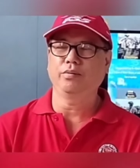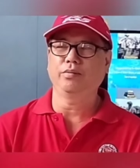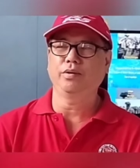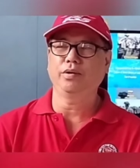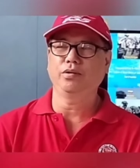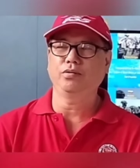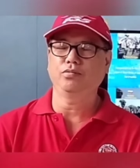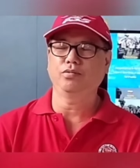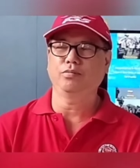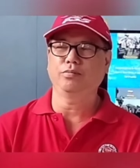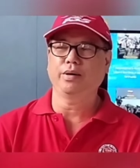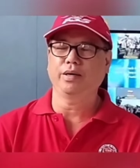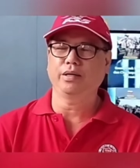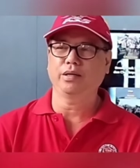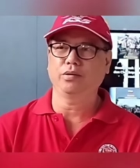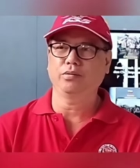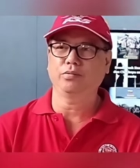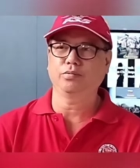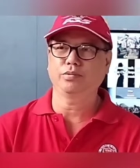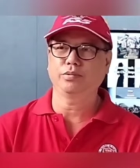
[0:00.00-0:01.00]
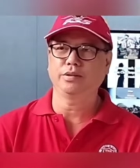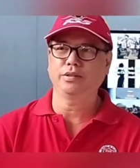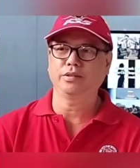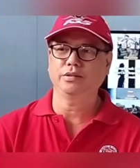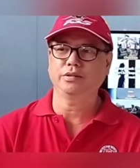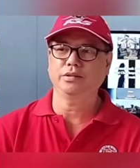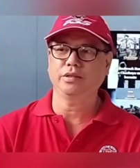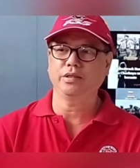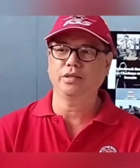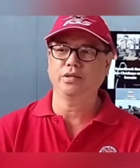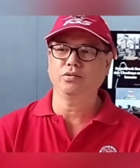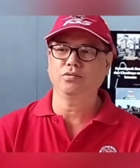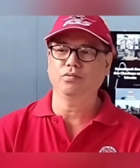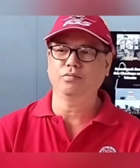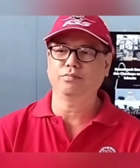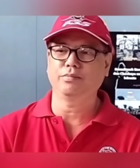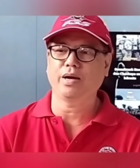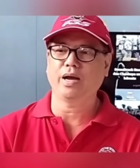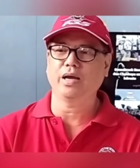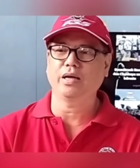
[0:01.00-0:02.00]
很快就会
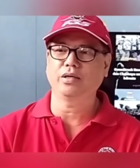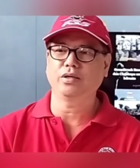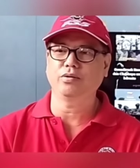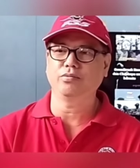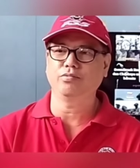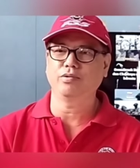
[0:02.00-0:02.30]
结束。